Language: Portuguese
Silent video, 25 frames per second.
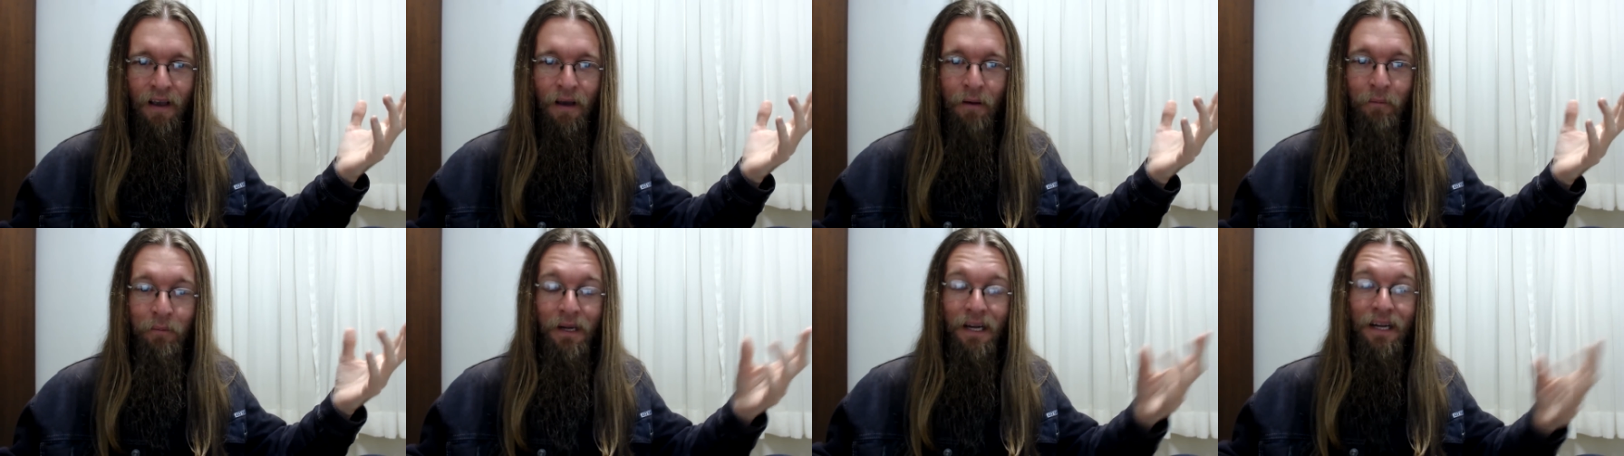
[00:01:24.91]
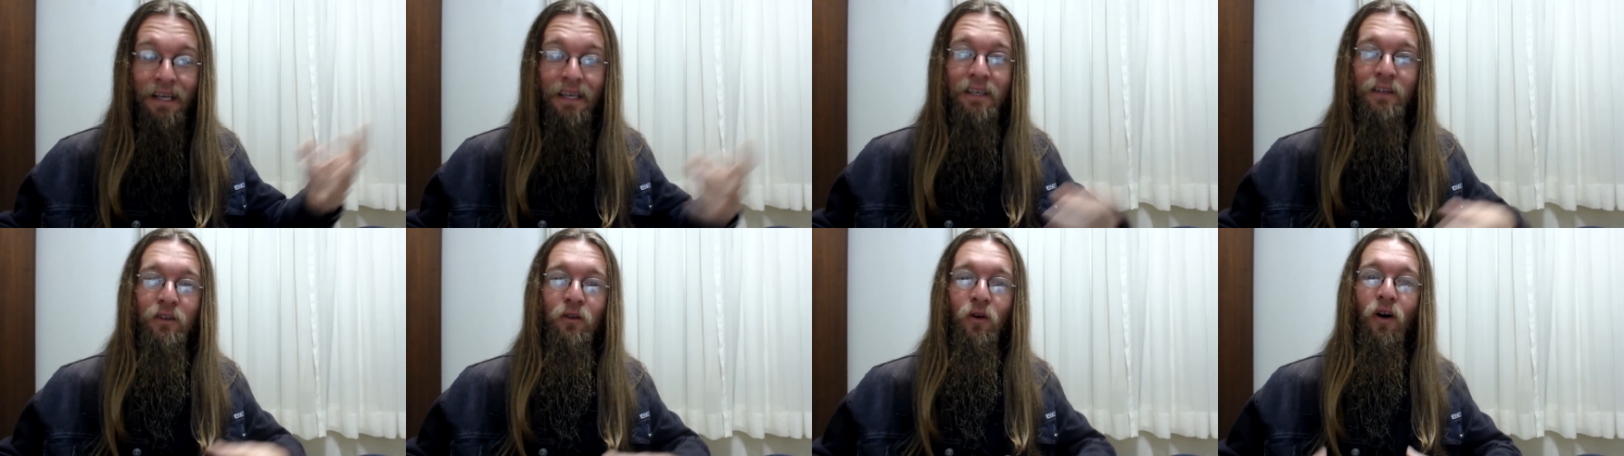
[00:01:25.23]
para
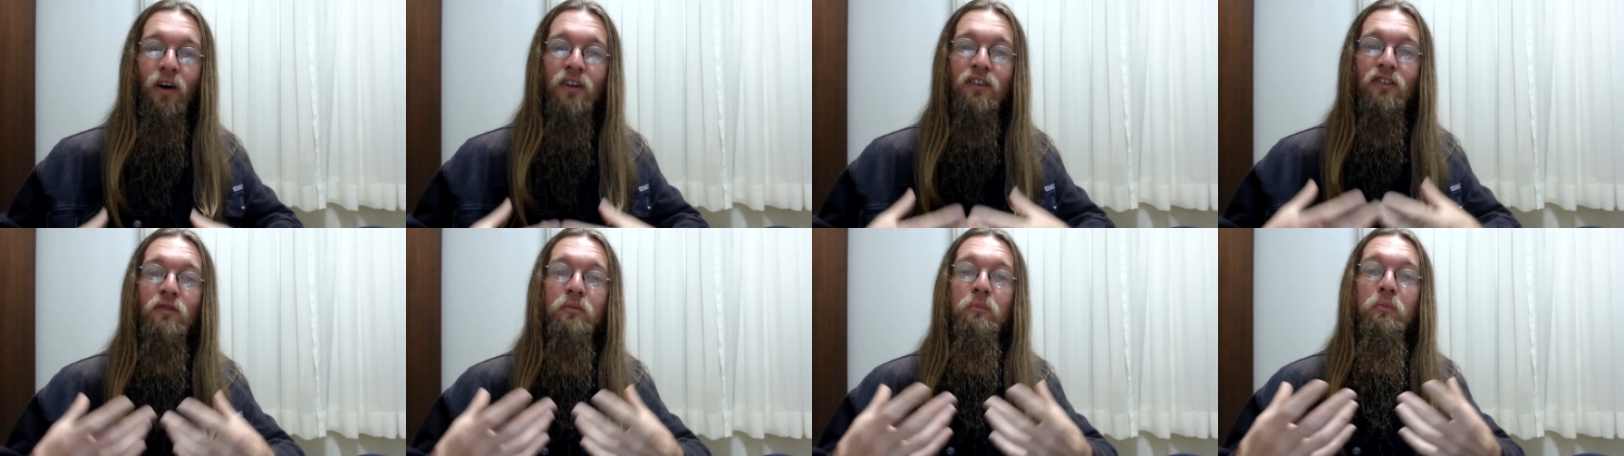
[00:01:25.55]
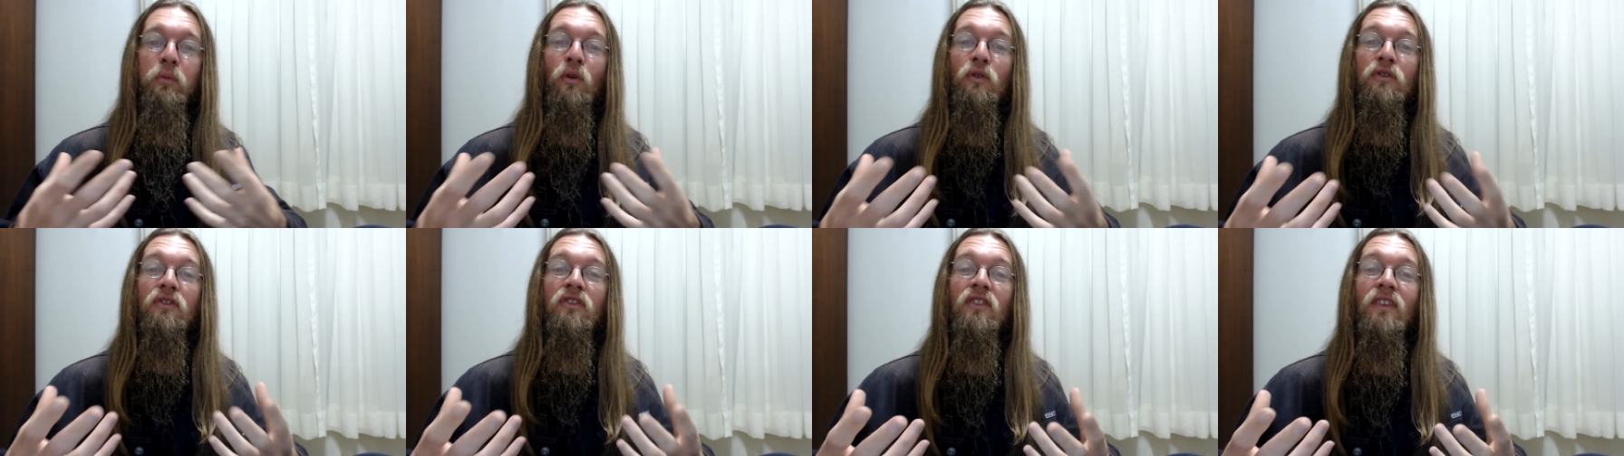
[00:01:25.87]
que nós
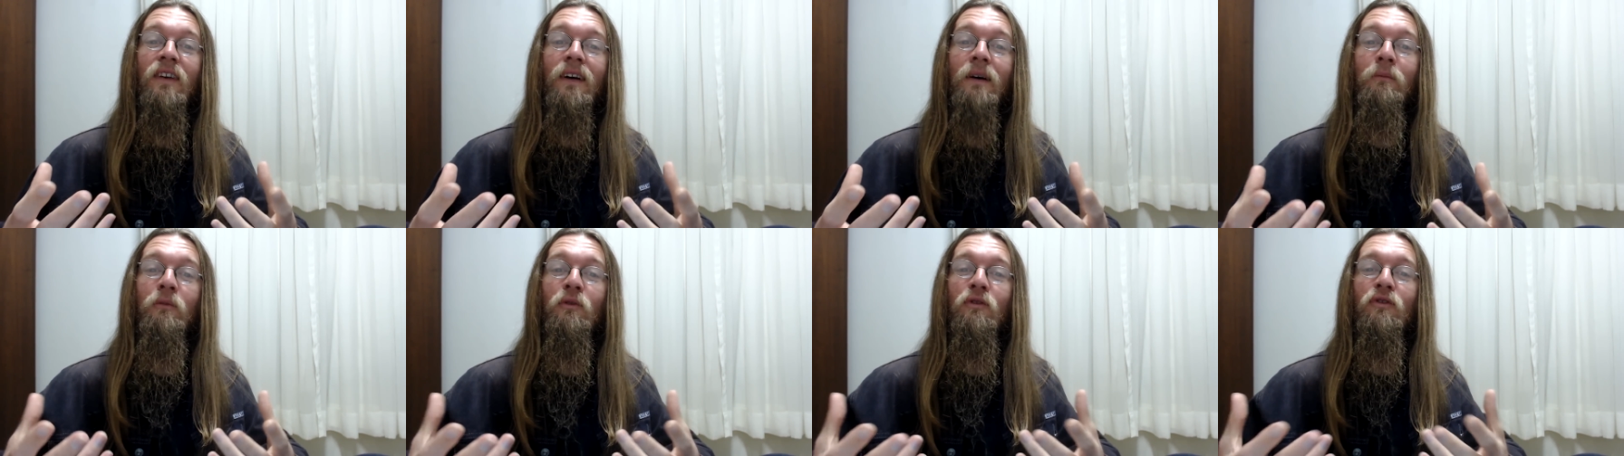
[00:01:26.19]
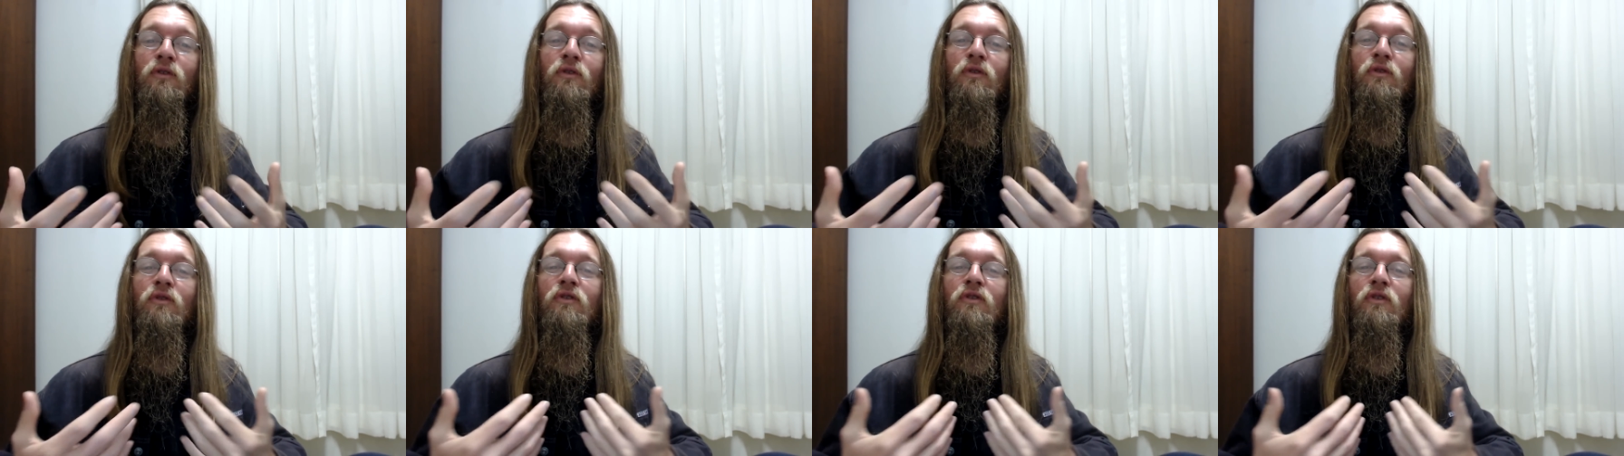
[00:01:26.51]

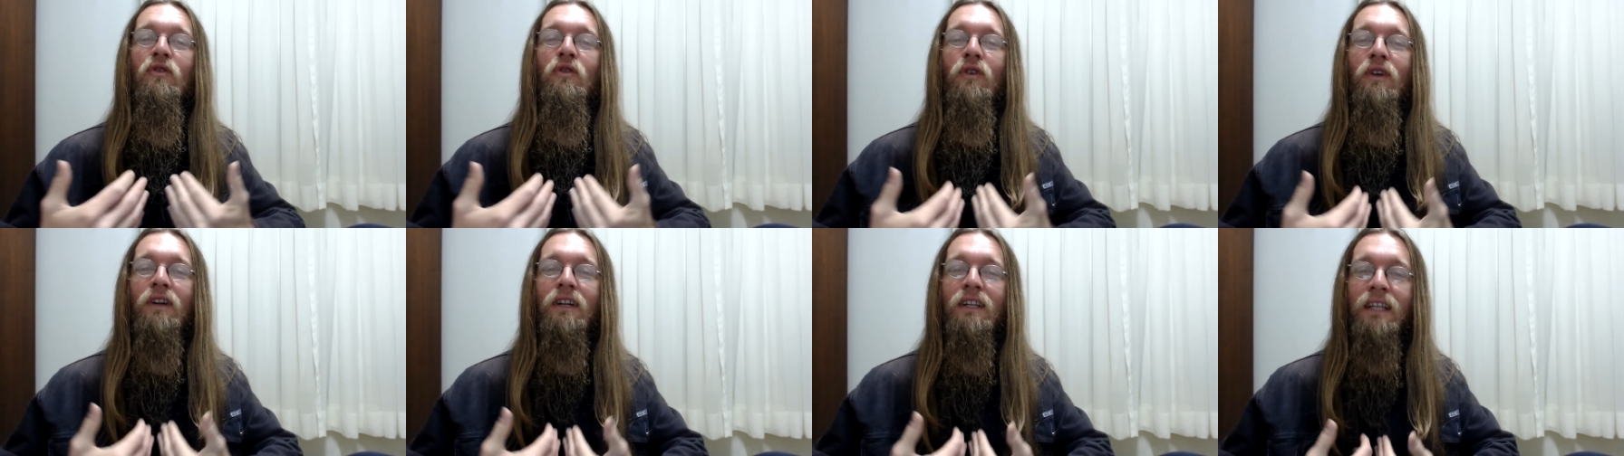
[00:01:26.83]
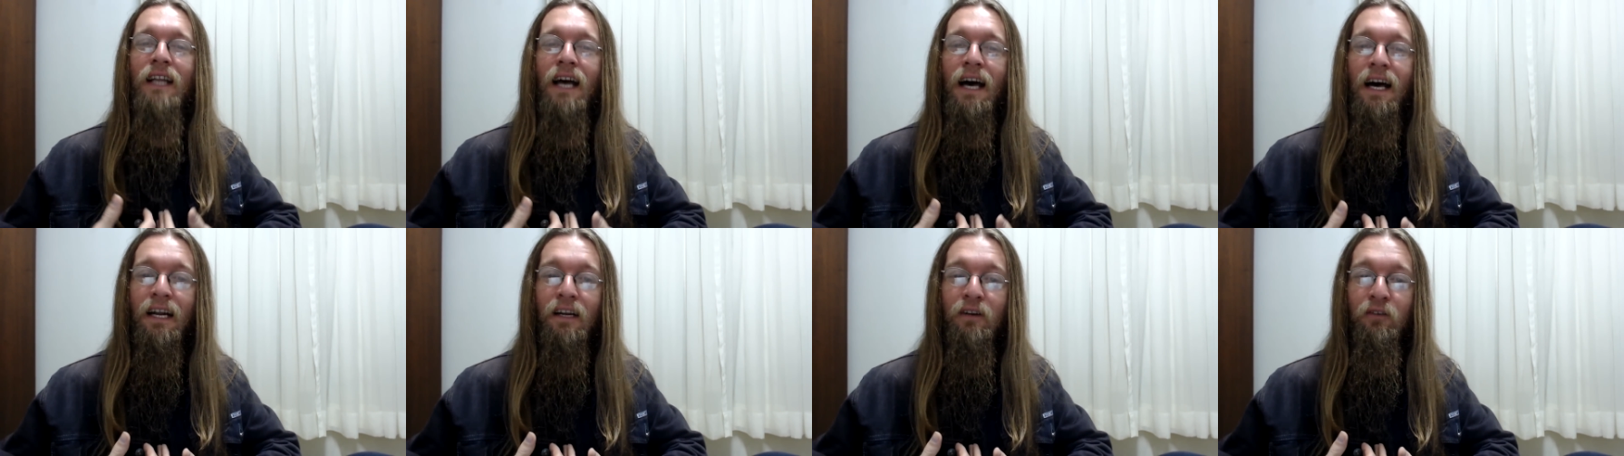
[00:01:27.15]
possamos nos
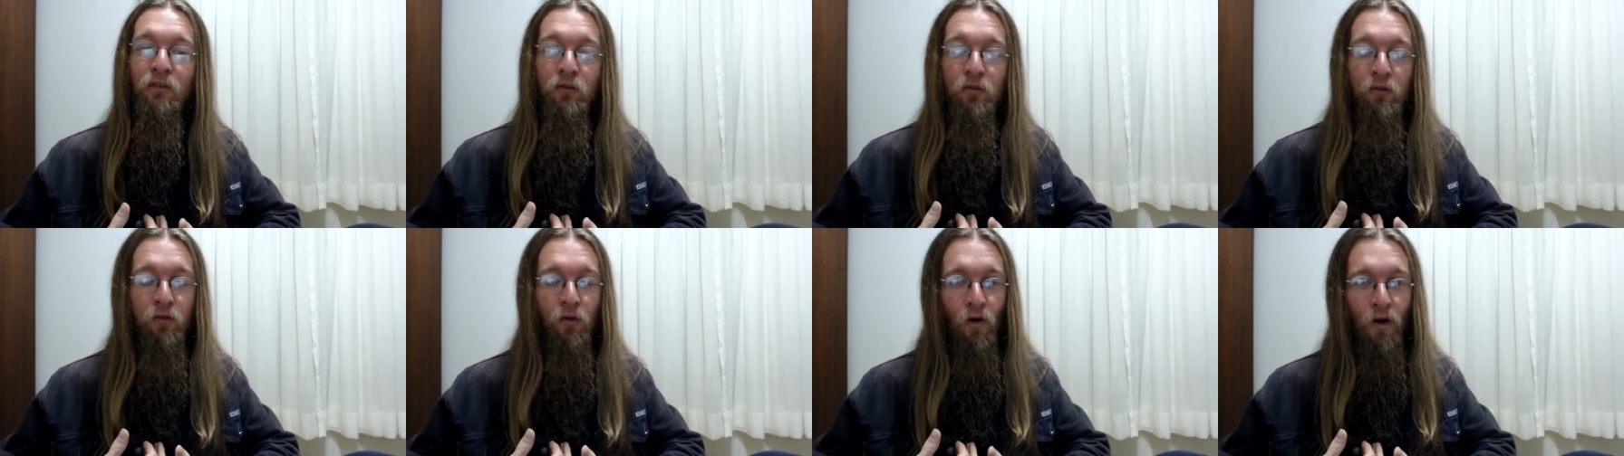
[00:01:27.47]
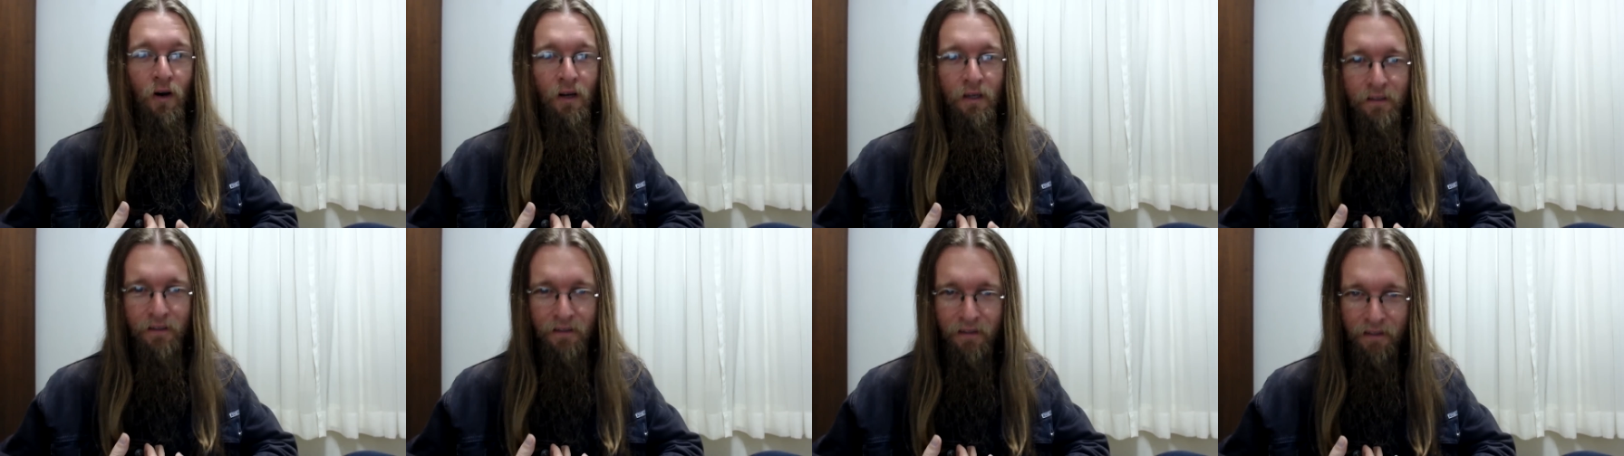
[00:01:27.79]
tornar
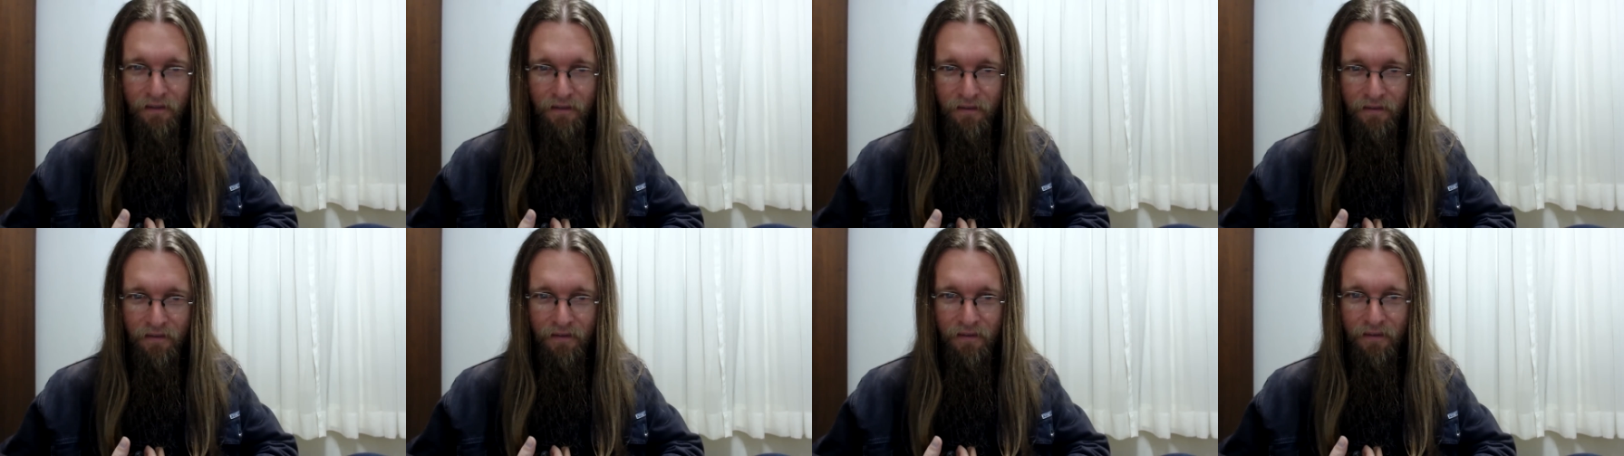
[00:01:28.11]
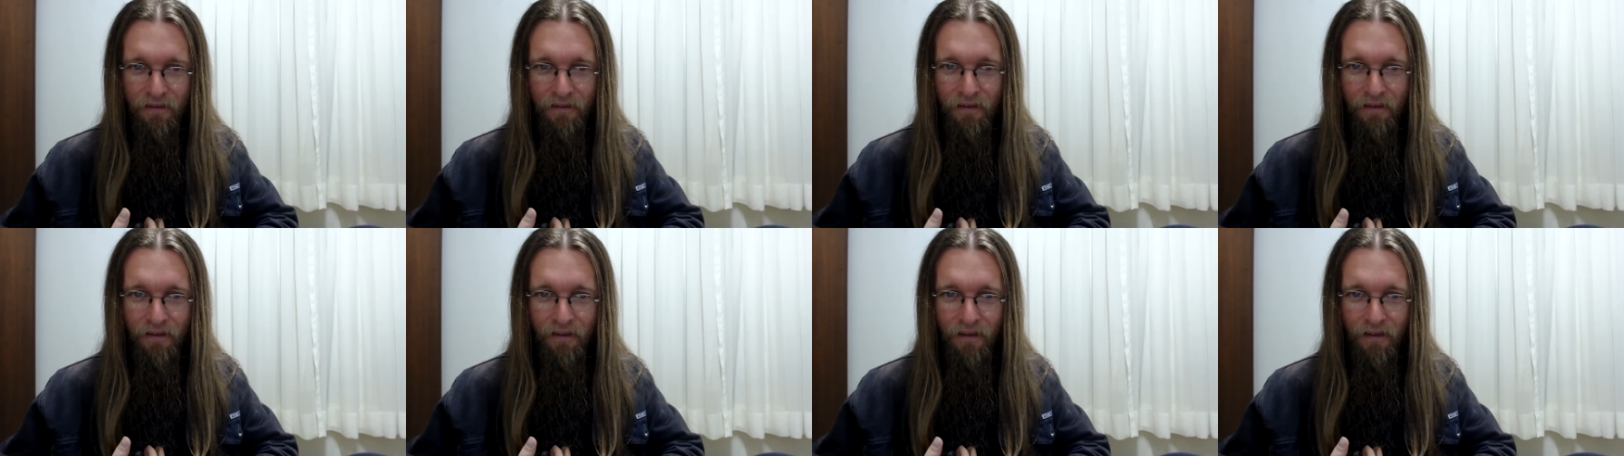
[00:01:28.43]
fortes